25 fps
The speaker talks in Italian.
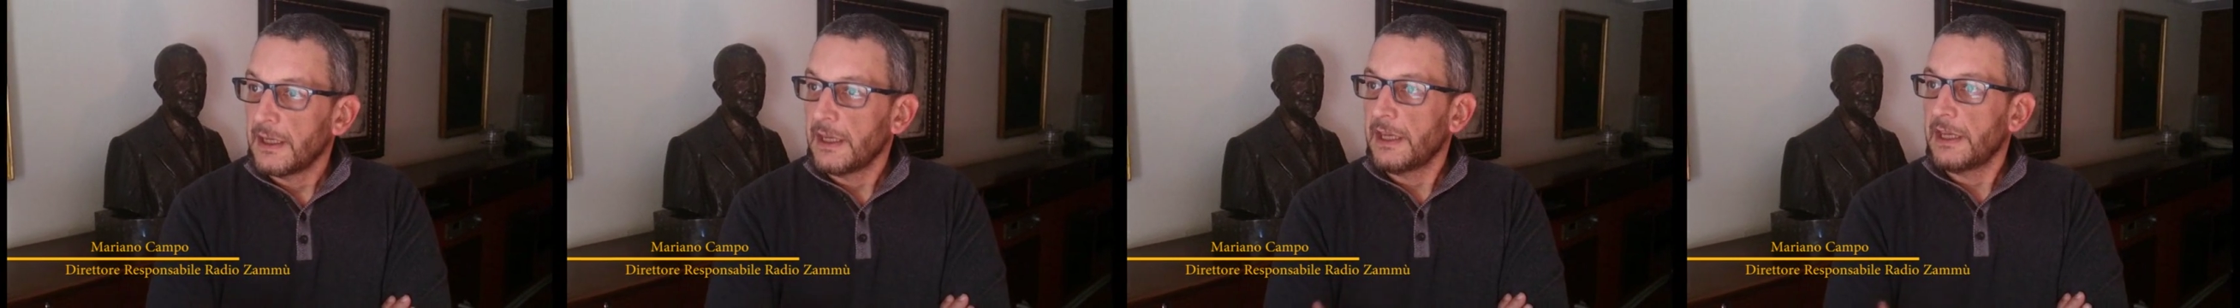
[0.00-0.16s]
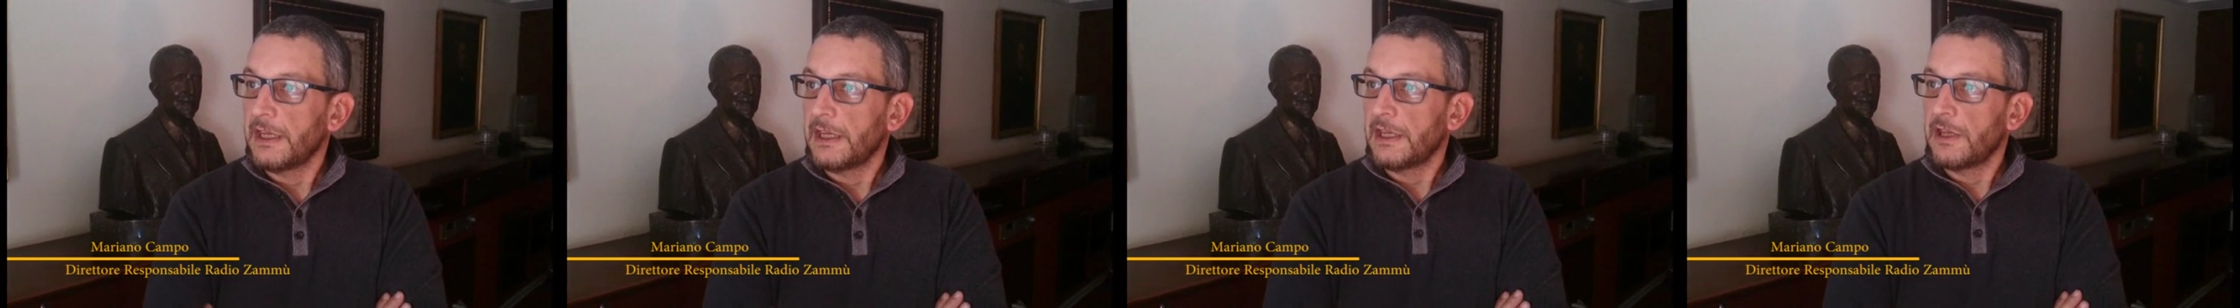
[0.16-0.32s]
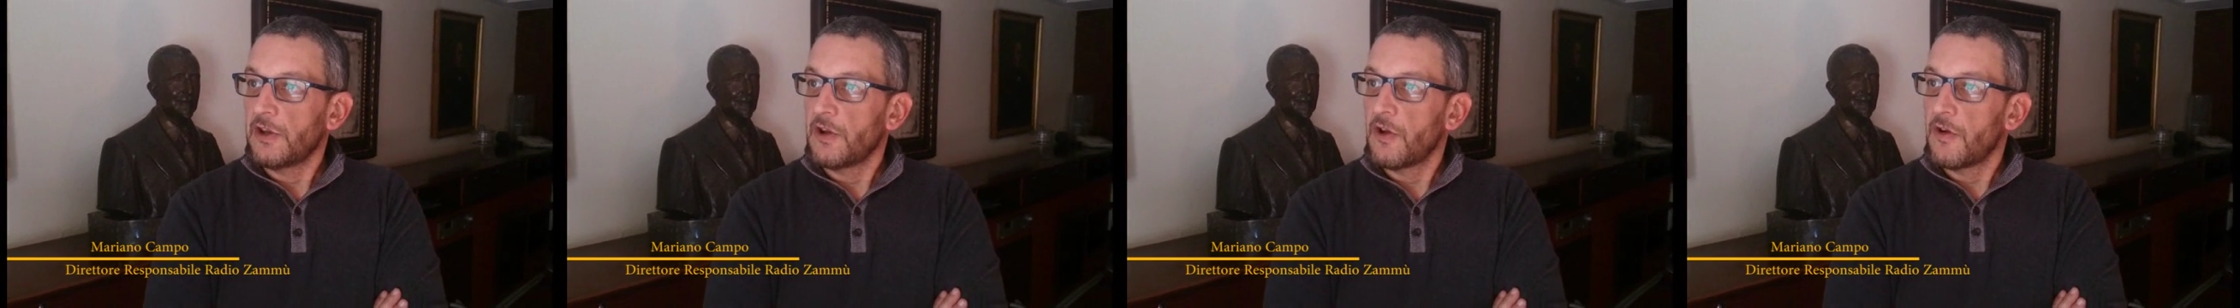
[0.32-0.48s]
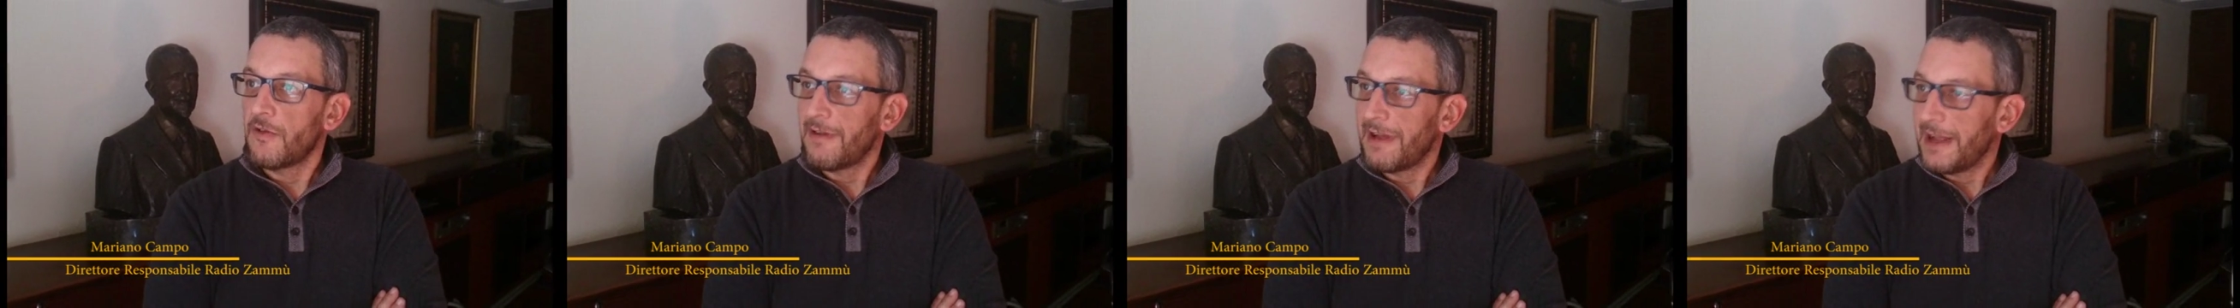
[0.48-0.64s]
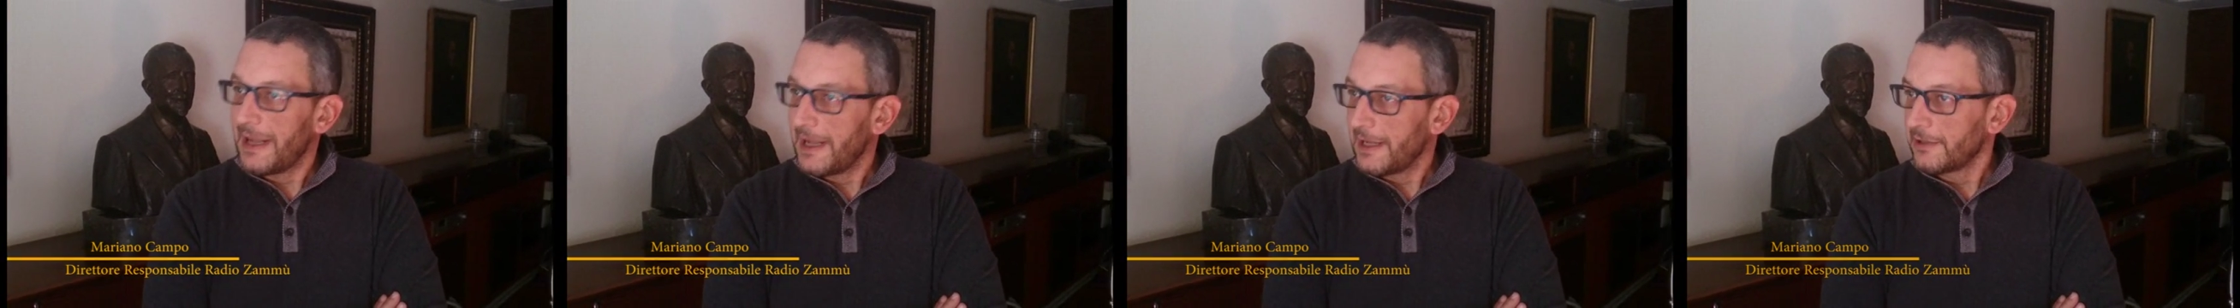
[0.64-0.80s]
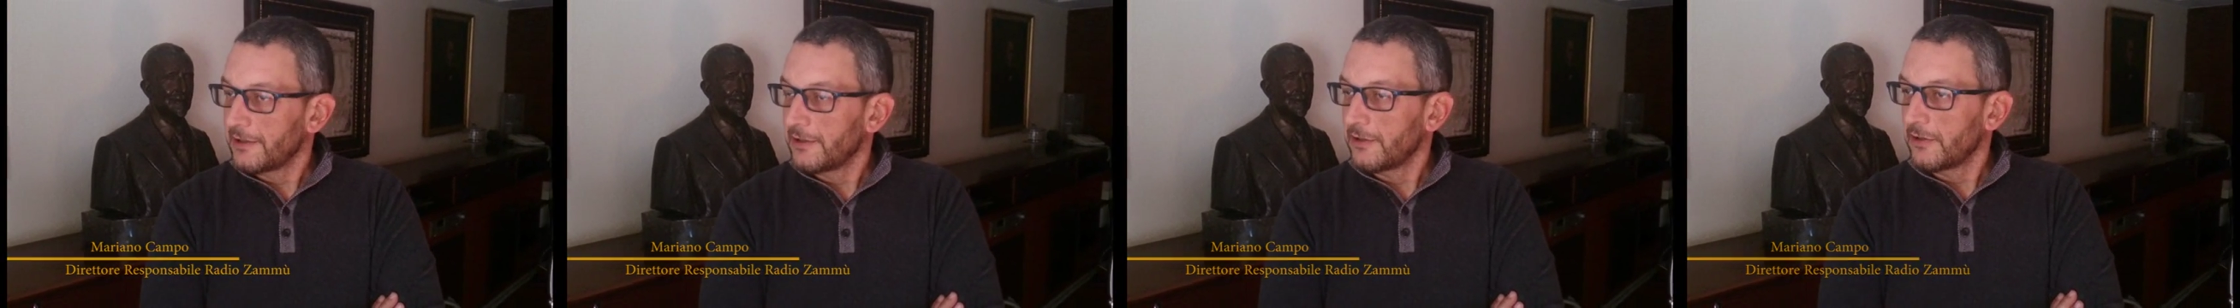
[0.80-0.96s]

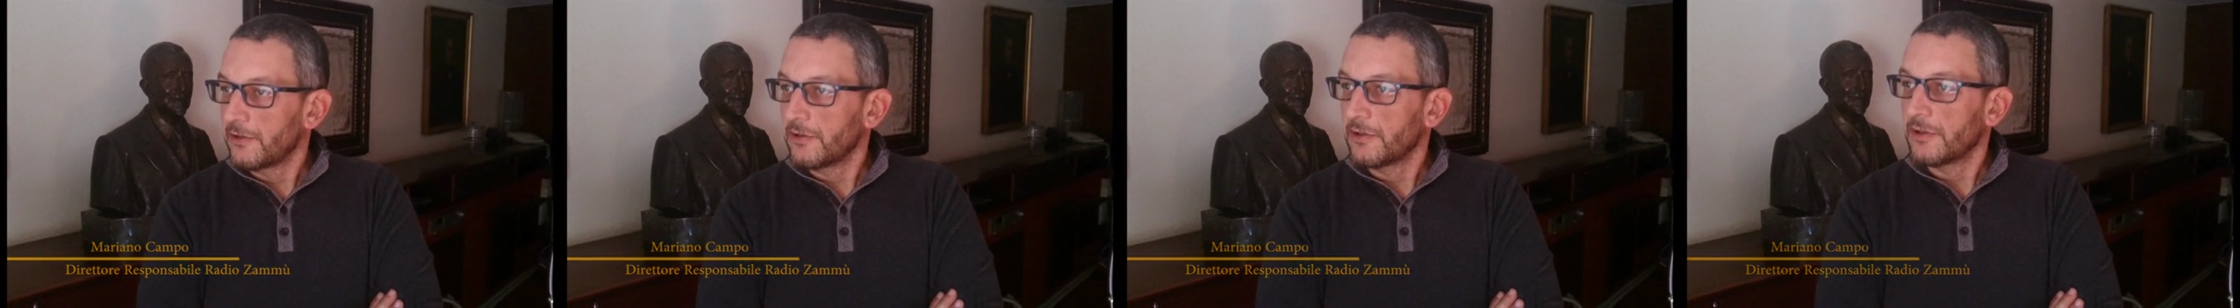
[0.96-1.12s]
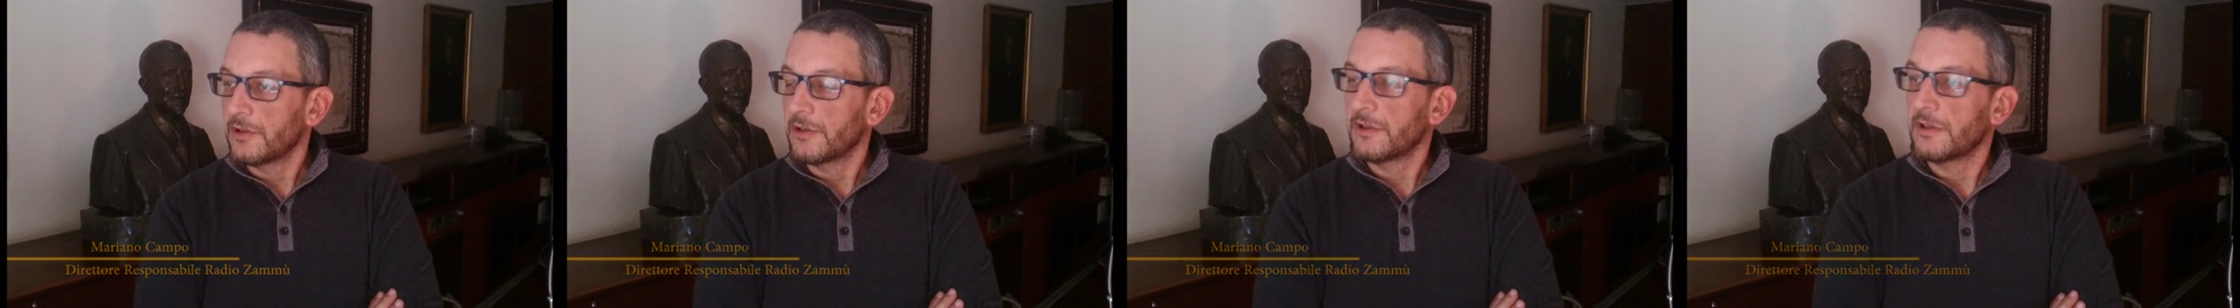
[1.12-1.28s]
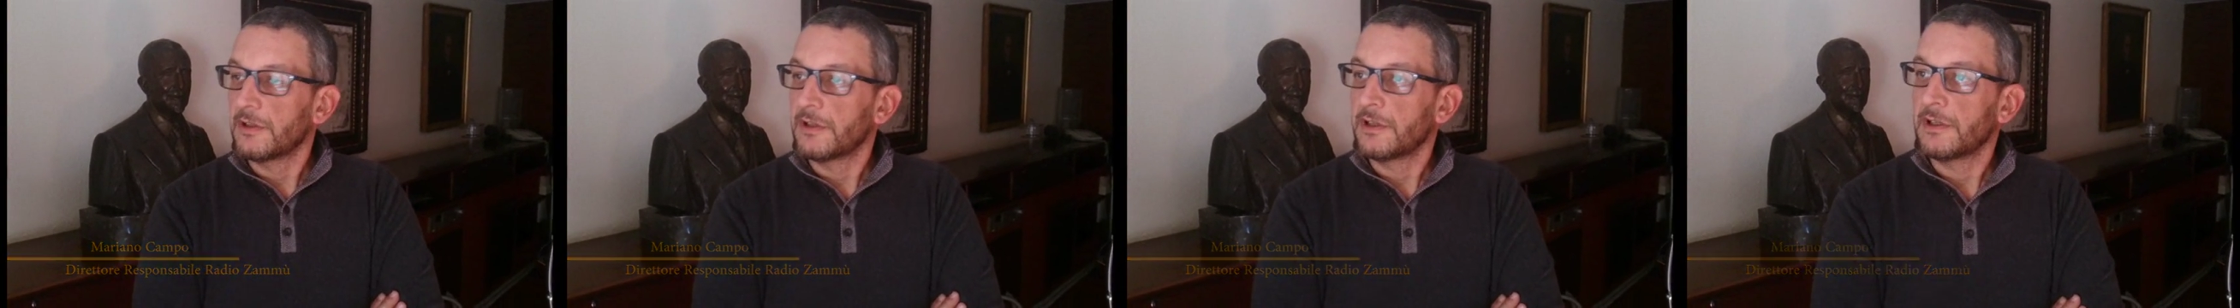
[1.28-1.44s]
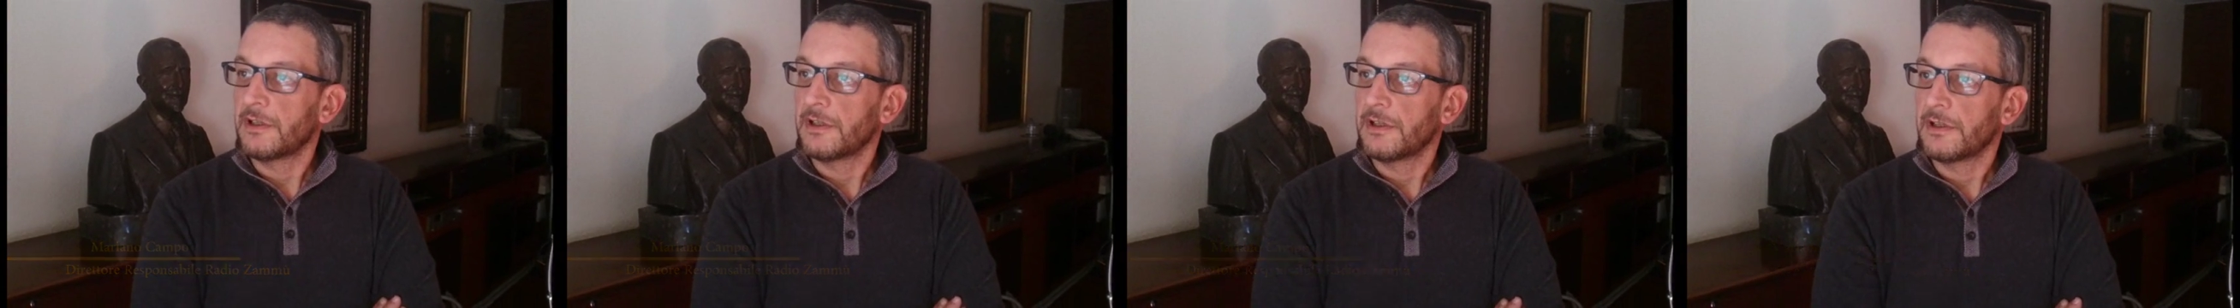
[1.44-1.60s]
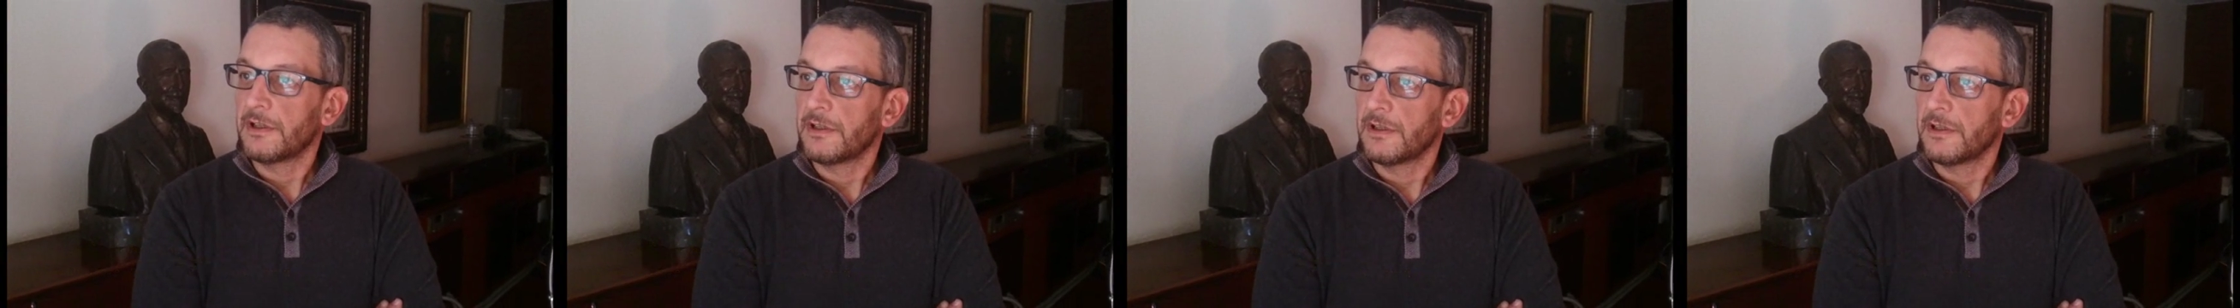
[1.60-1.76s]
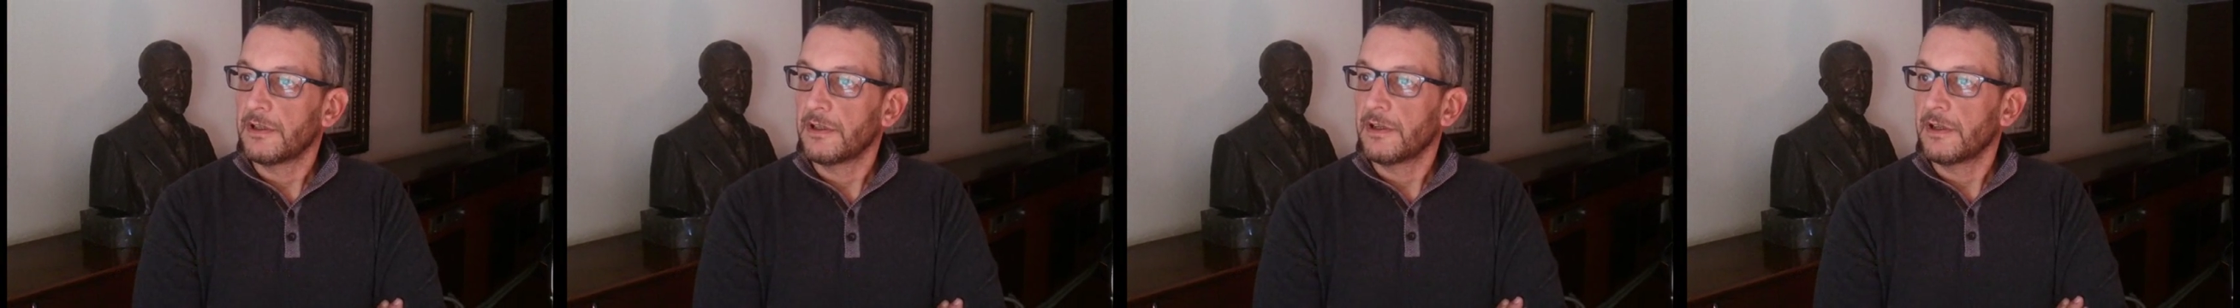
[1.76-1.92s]
innovando
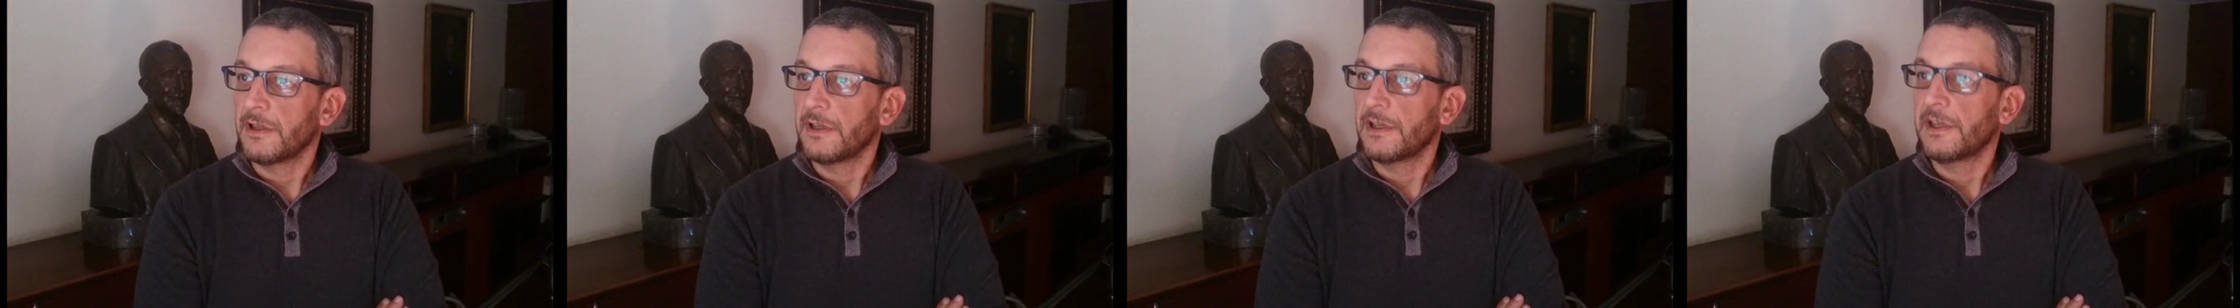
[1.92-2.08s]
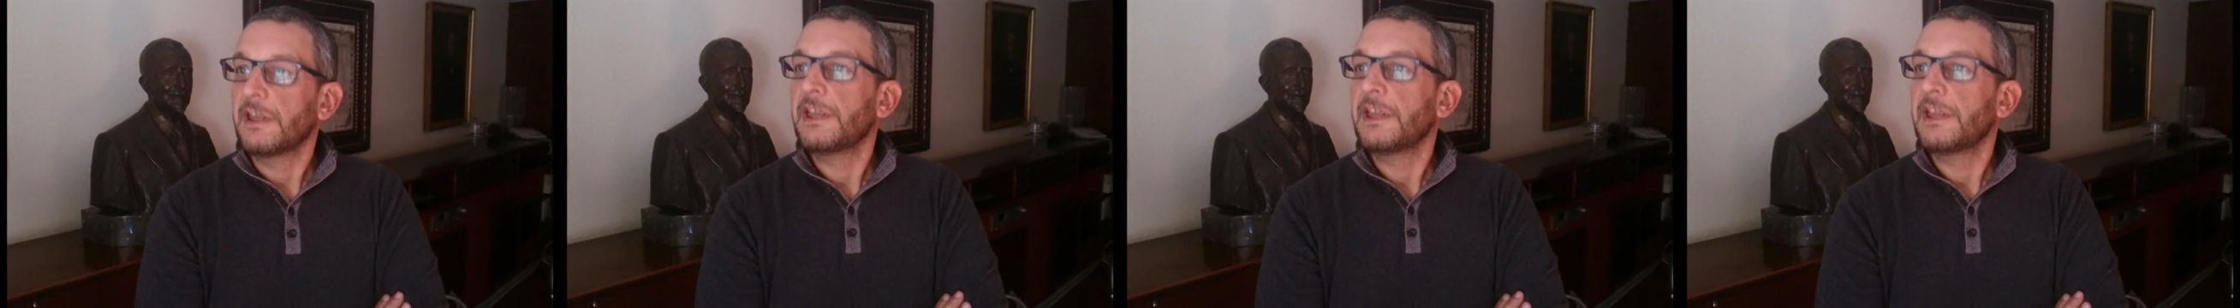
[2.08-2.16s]
eh,